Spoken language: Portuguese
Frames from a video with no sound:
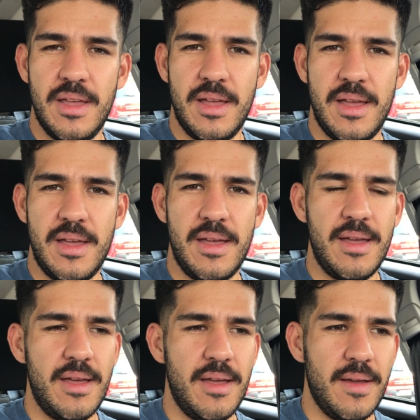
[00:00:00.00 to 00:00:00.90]

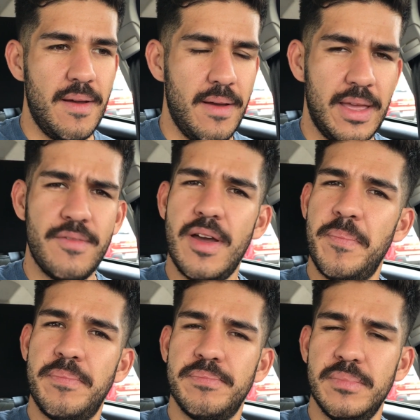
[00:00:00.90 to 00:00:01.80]
É, quem vai
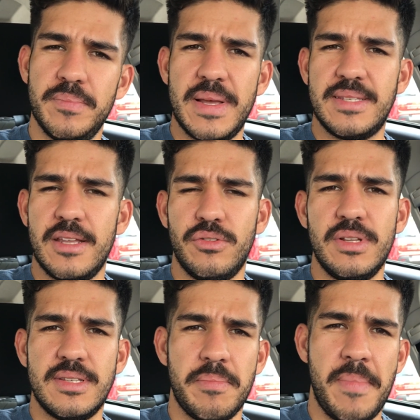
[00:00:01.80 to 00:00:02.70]
me passar toda
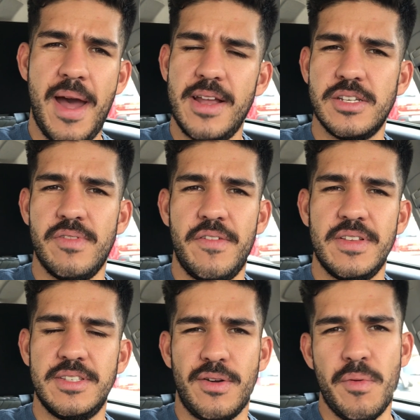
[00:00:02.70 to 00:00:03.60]
essa parte, vai
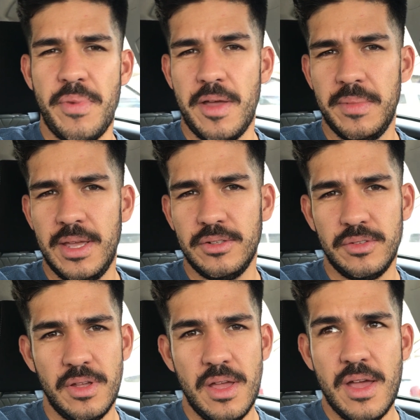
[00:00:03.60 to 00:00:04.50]
fazer esse
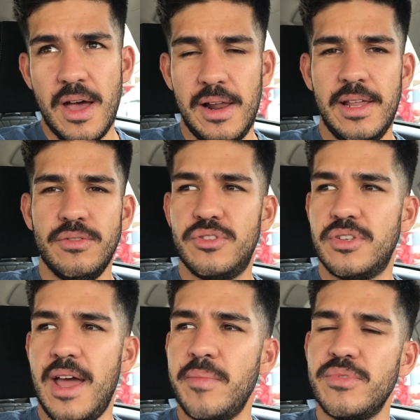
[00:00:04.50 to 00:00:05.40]
acompanhamento. Além do
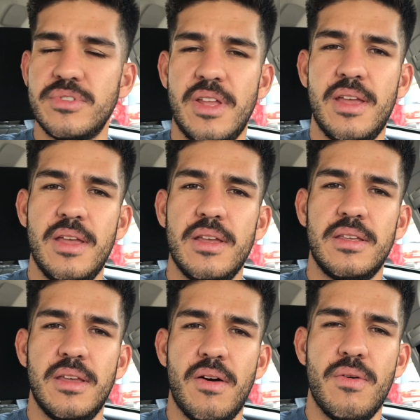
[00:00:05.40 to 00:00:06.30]
Simons, né?
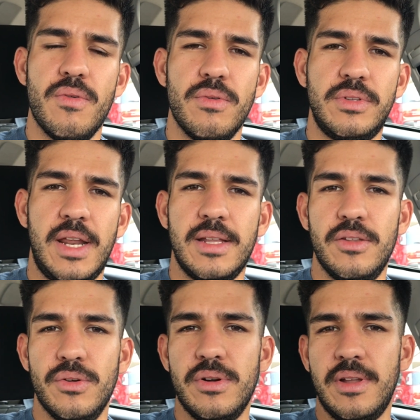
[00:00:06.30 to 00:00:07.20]
Que é o
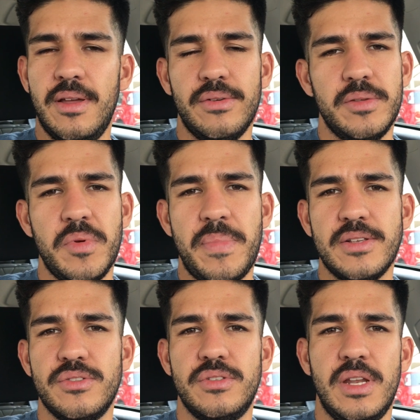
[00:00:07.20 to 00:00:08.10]
treinador, né? Que me
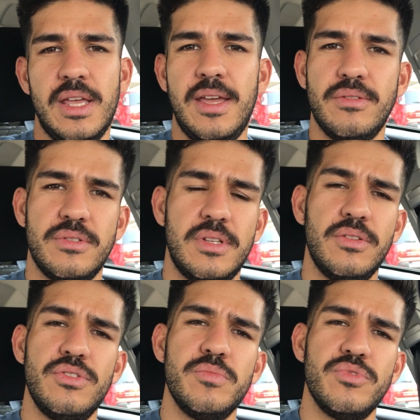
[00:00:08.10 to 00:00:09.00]
passa os treinos,
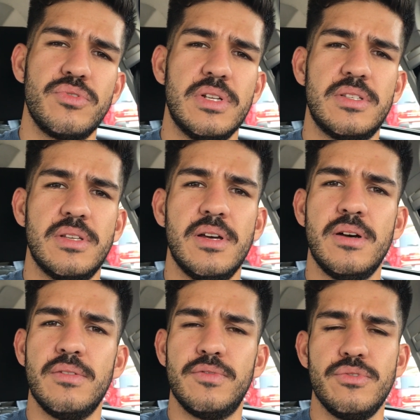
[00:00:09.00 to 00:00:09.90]
tanto de
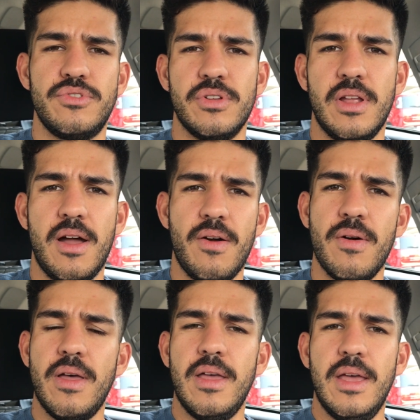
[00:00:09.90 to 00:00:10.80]
musculação, funcional
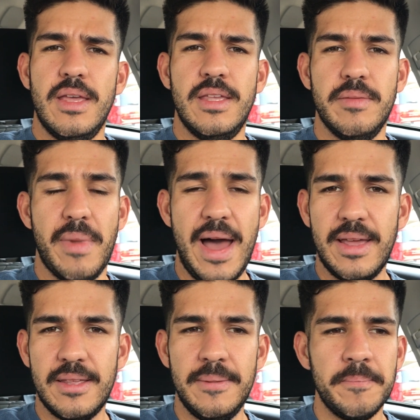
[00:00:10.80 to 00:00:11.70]
e
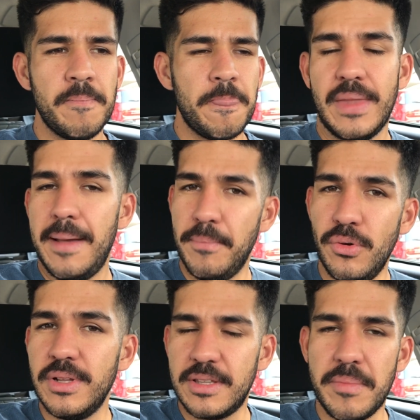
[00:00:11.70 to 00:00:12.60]
bike. A
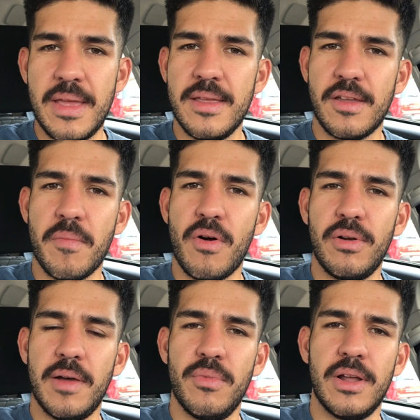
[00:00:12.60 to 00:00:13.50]
Bruna também, que é uma
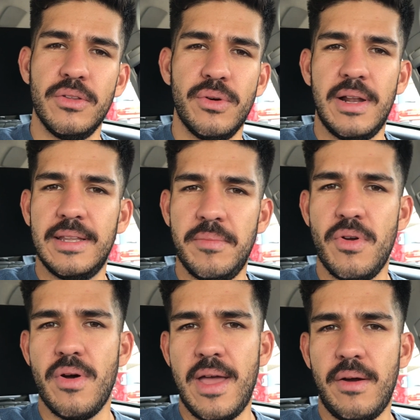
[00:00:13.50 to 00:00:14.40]
colaboradora lá da
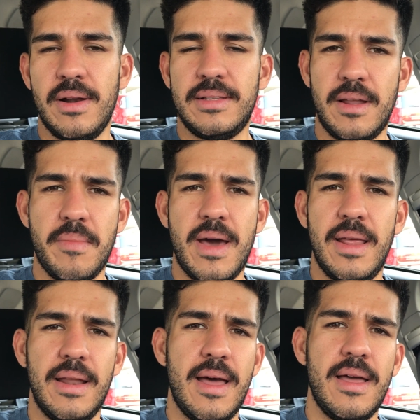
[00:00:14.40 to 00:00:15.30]
Bioeco, ela trabalha
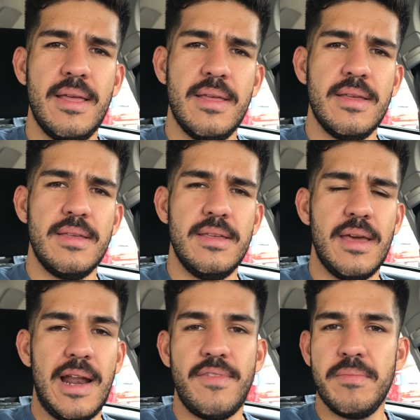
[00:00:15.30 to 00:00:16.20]
lá e
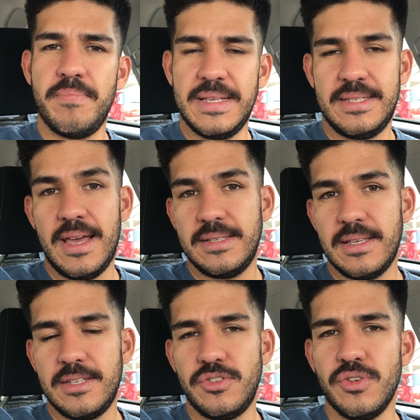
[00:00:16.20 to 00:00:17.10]
ela vai me passar essa
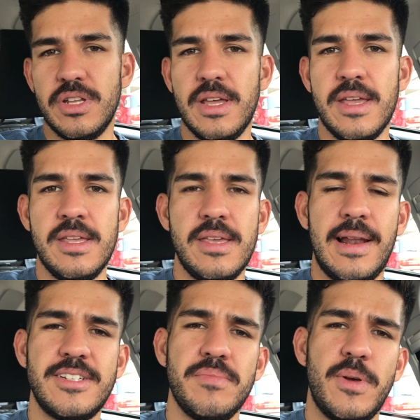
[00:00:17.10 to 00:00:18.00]
assessoria aí. E
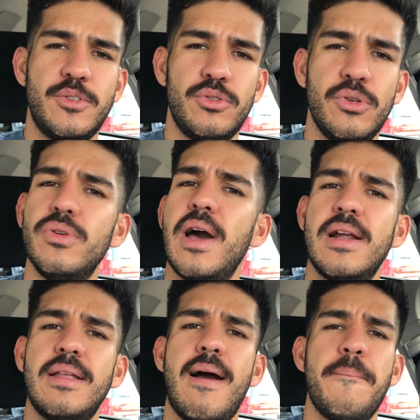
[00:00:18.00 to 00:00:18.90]
ela já me passou todo o
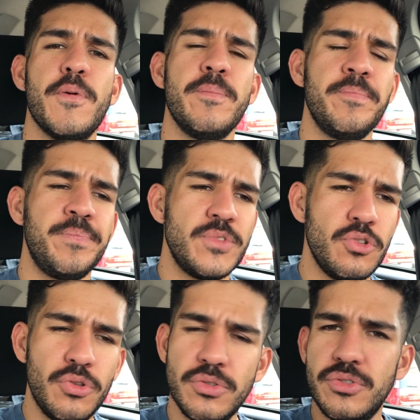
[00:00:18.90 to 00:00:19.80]
cardápio de
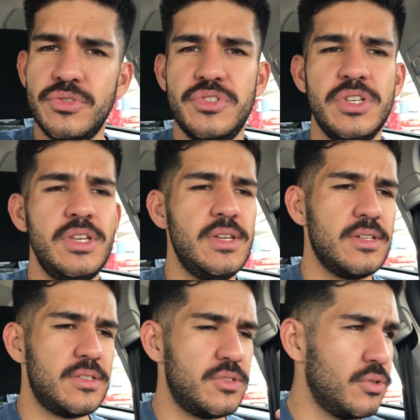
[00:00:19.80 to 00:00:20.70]
todos os
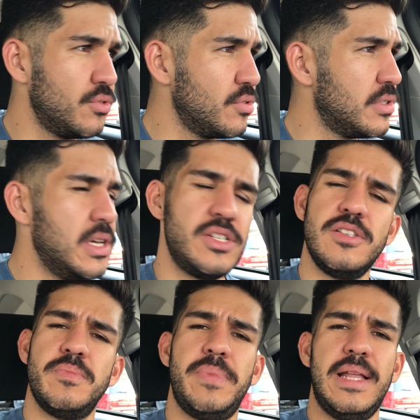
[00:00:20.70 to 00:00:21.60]
dias, todos os
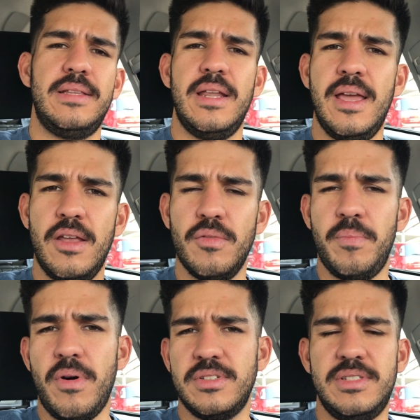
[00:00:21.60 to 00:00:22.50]
lanches pré-treino,
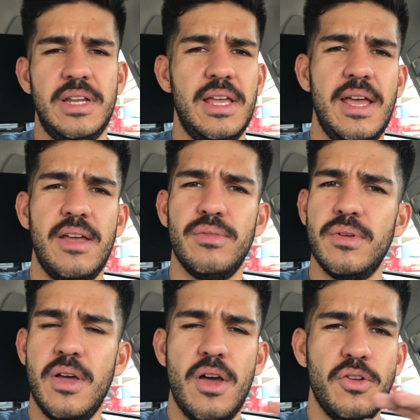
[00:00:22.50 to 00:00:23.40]
pós-treino,
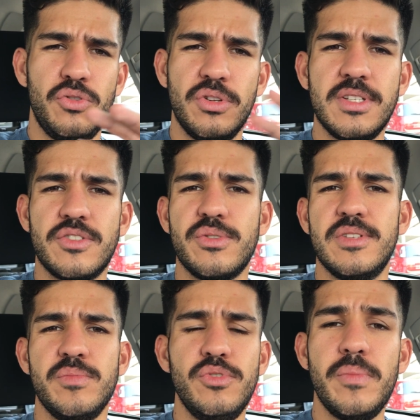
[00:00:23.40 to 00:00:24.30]
todas as
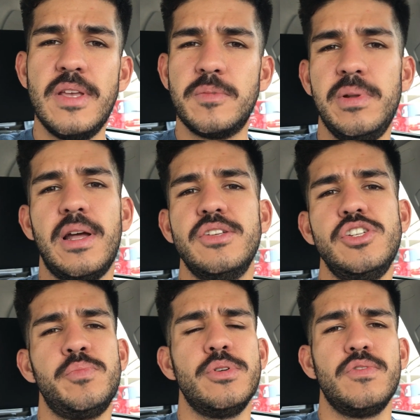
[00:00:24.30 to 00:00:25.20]
coisas muito bem explicadinho.
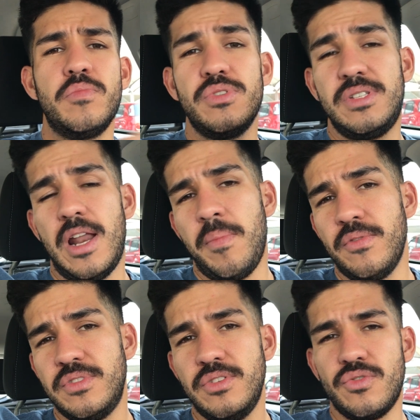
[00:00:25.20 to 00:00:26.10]
Depois eu vou mostrar para
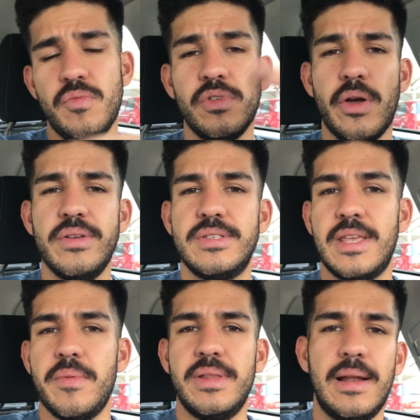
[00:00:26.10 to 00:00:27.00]
vocês como que é o
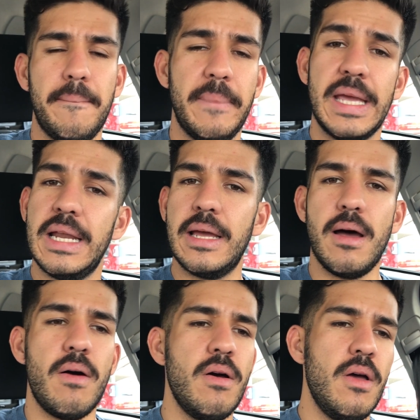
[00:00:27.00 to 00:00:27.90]
esquema dela, bem
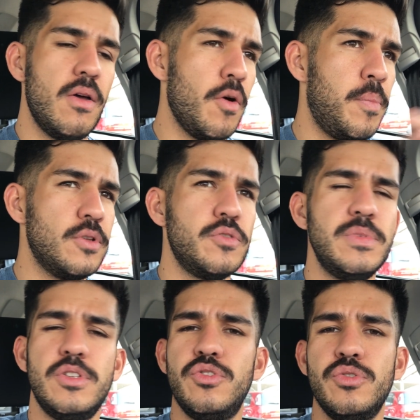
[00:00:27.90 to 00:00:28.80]
legal. Eu posso
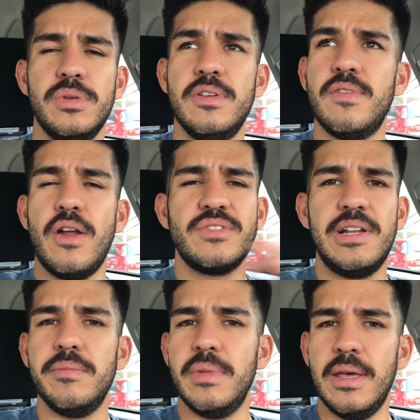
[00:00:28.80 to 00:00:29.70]
substituir vários
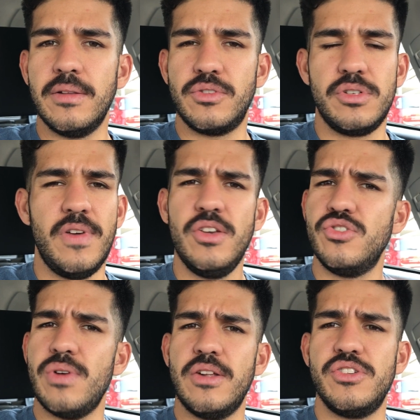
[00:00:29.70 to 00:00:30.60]
alimentos se eu tiver
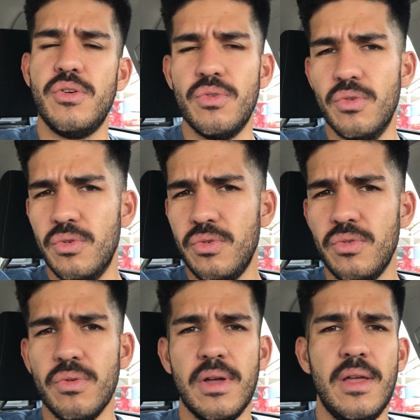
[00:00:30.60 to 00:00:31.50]
enjoado de
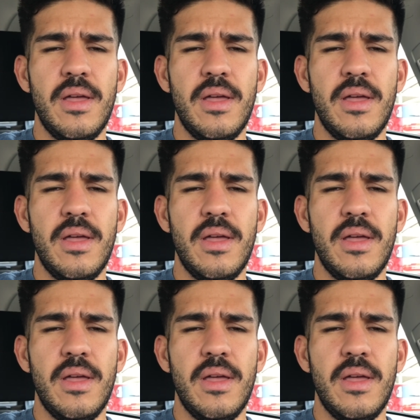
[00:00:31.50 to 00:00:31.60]
algum.